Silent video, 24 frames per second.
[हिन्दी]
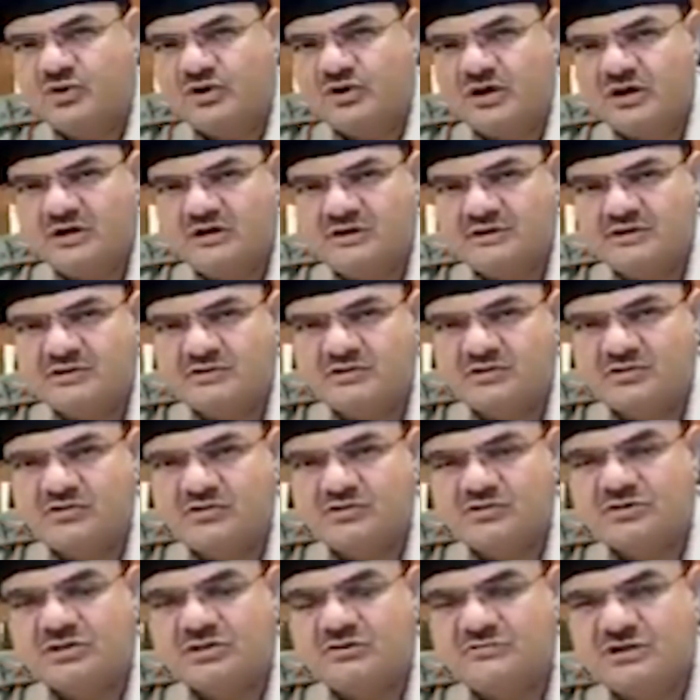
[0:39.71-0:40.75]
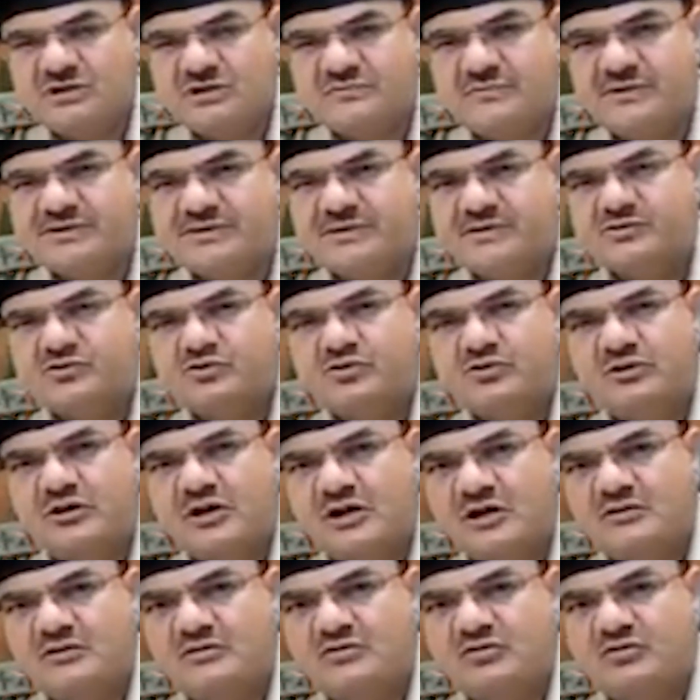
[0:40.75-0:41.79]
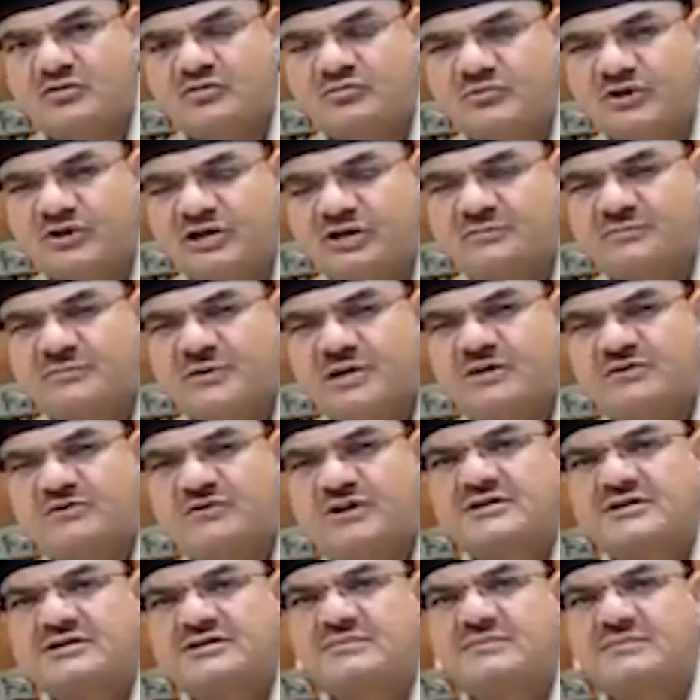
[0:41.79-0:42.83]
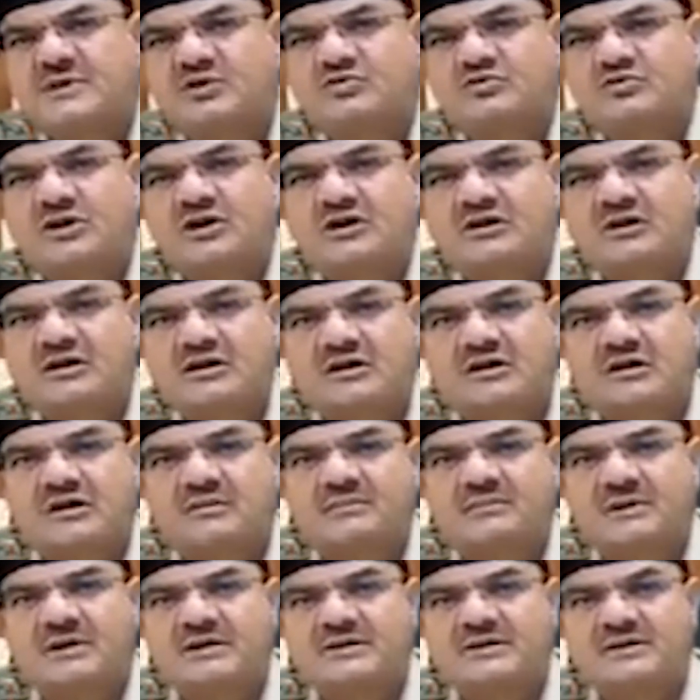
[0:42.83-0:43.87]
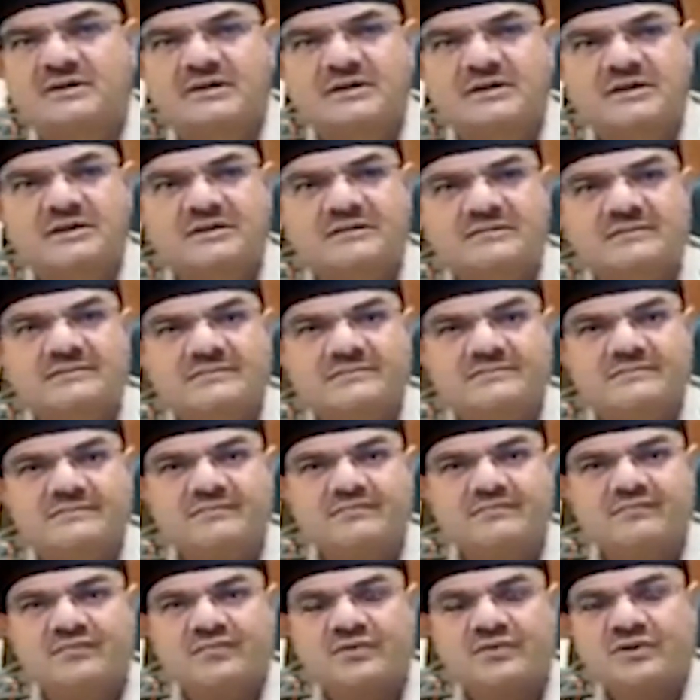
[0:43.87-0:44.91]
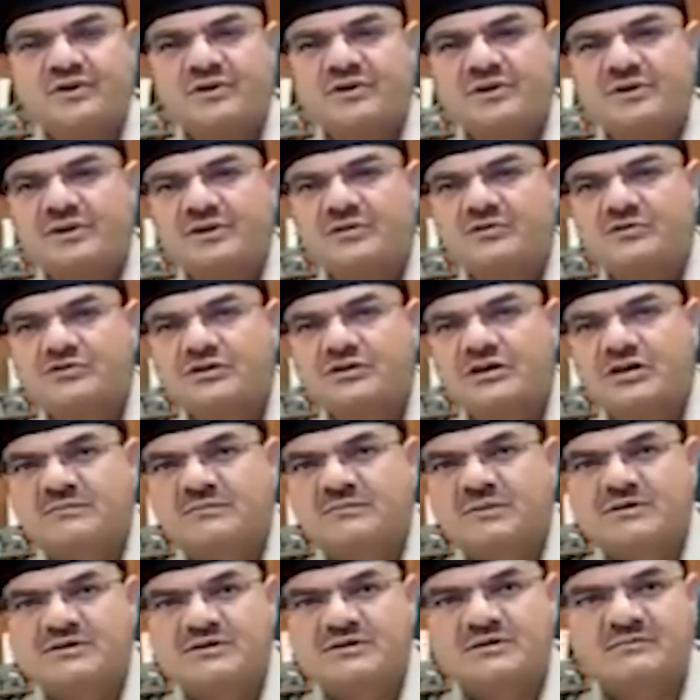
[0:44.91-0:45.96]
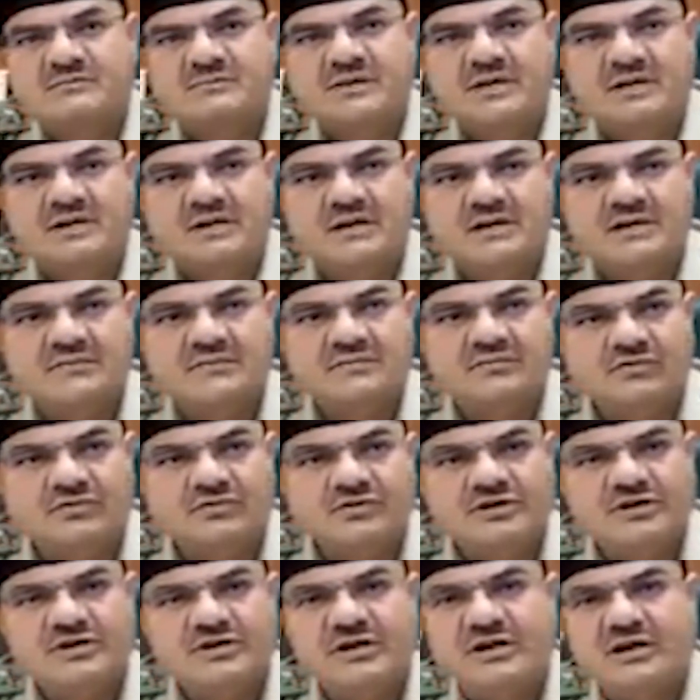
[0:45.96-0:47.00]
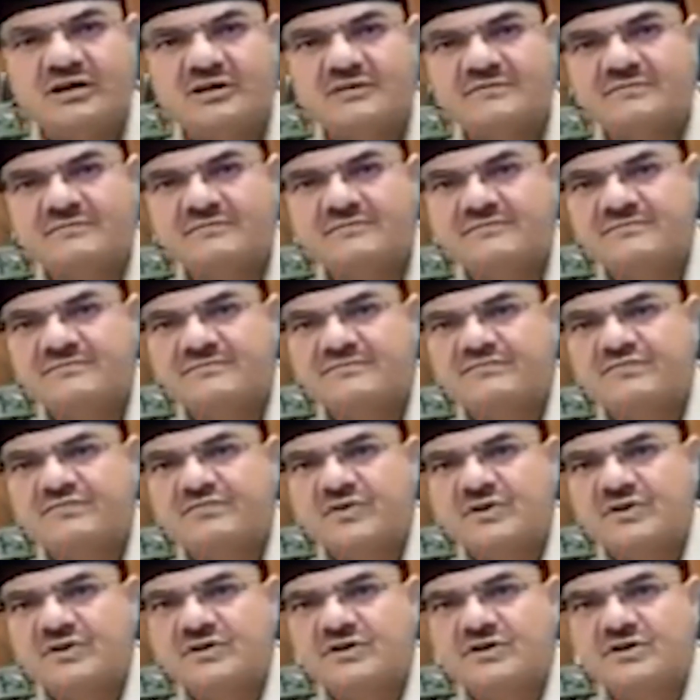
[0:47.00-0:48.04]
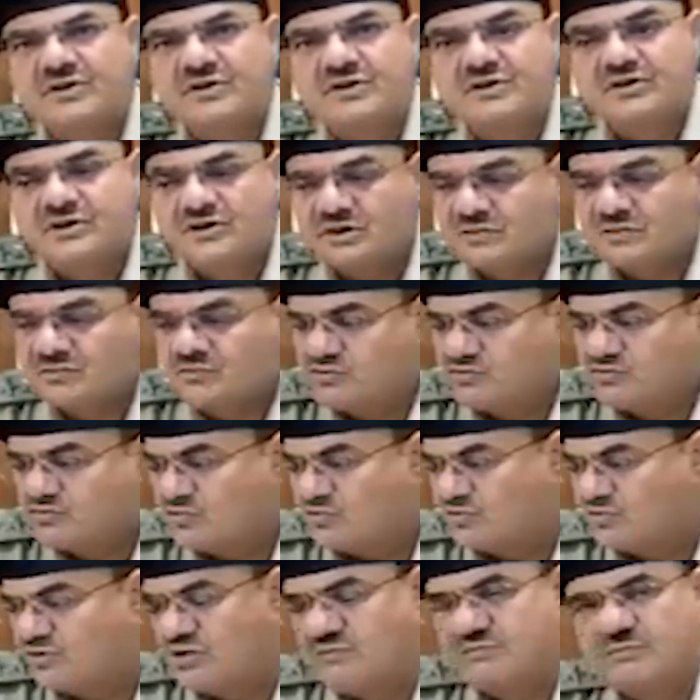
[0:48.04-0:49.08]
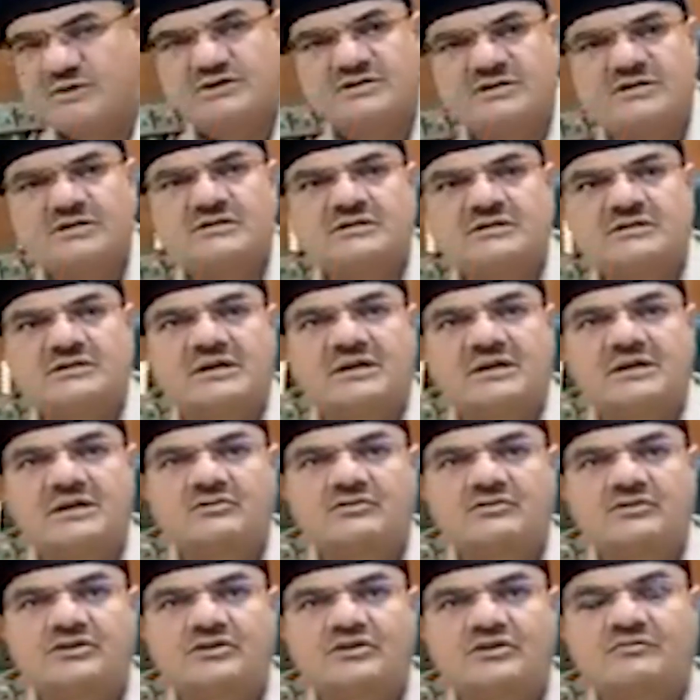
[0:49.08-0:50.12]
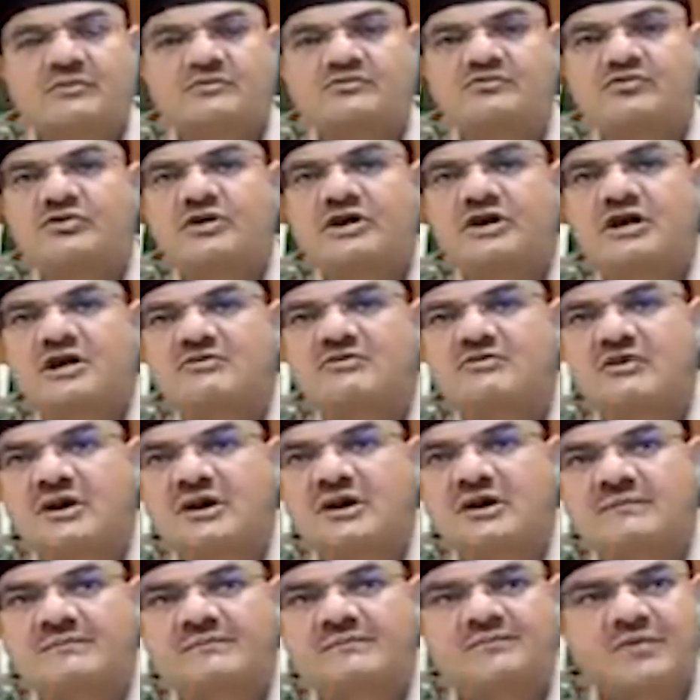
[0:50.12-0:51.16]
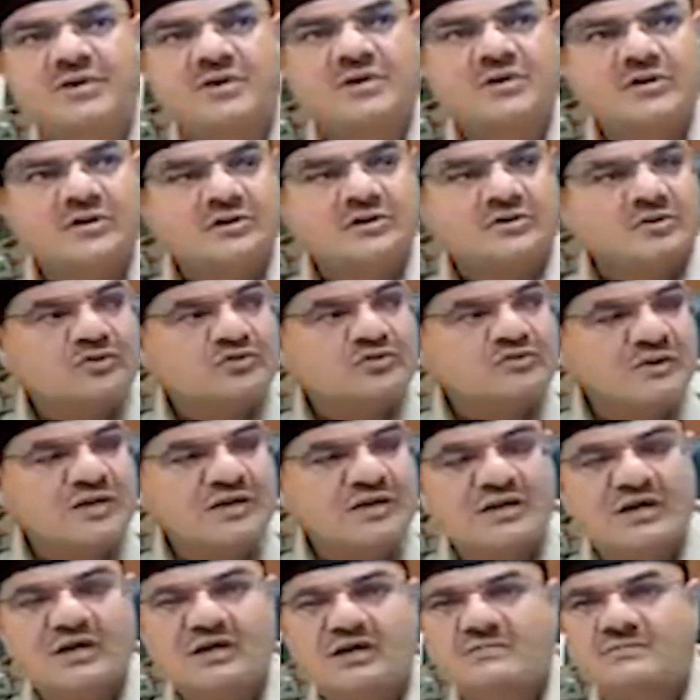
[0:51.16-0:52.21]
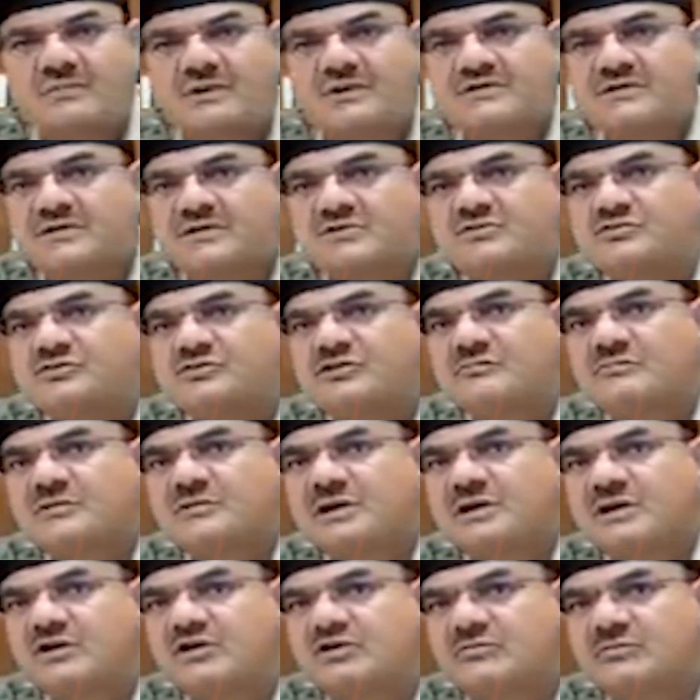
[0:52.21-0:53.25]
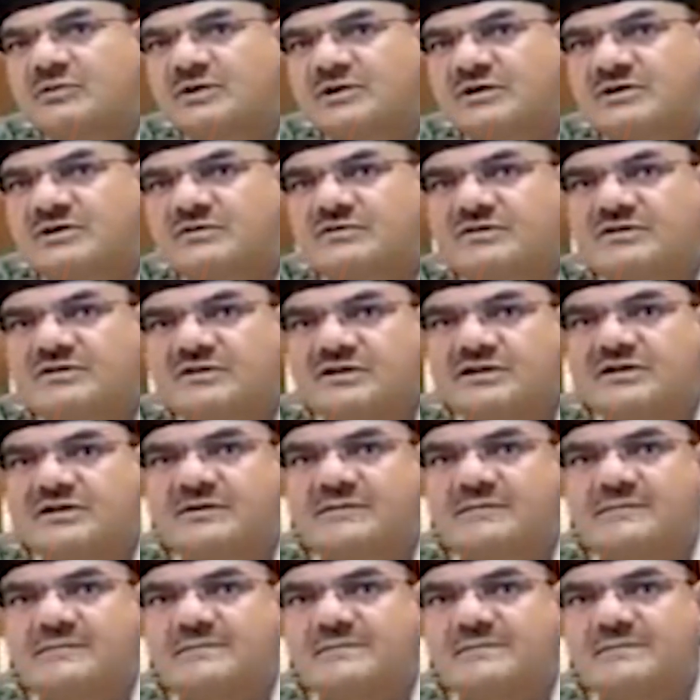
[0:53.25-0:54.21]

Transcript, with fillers: 16 अगस्त को सब इंस्पेक्टर जुगलाल को मैनपाल वासी में वाला ने कंप्लेंट दी कि उसके पास एक महिला ने फ़ोन किया कि उसको कोई इमरजेंसी है उसके ऊपर वो गया वहाँ उस महिला के पास एक दूसरी महिला और बैठी हुई थी